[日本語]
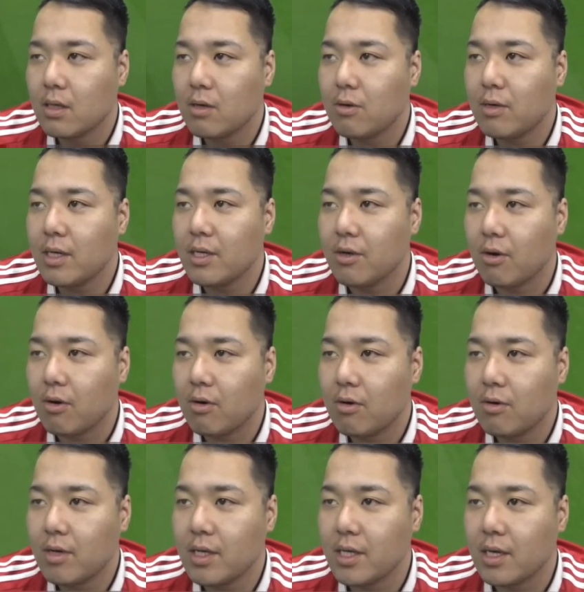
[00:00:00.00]
これいいよ。
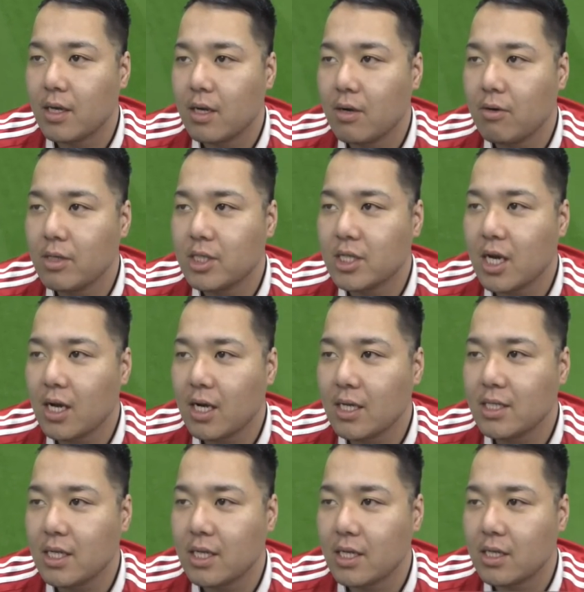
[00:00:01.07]
これいい。これ時間
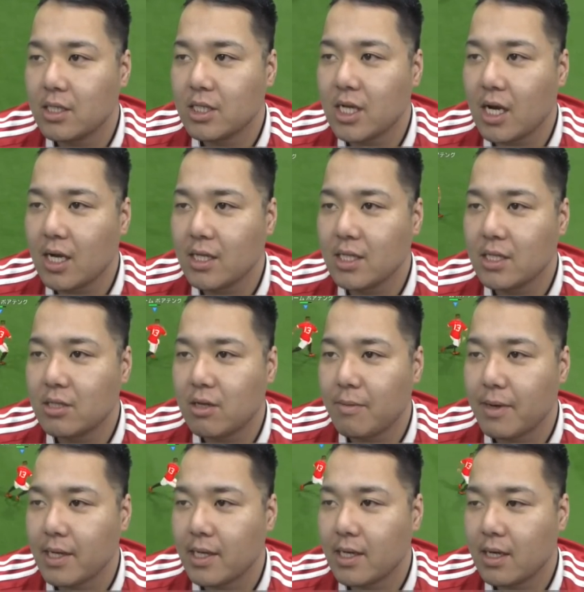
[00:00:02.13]
稼ぎ。時間稼ぎすれ
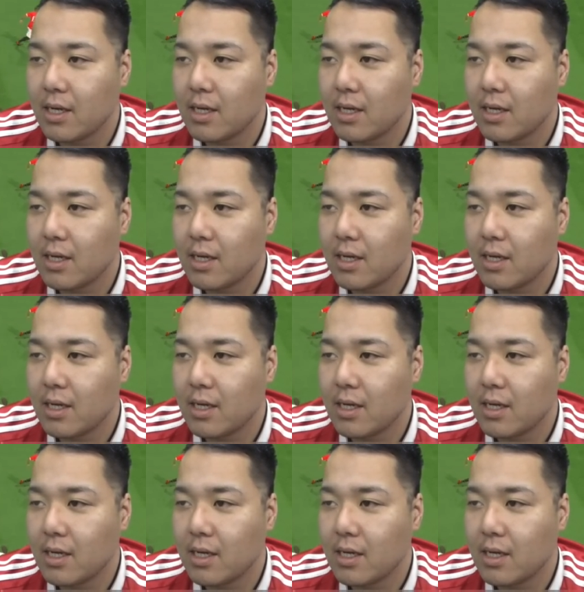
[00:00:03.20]
ばいい。も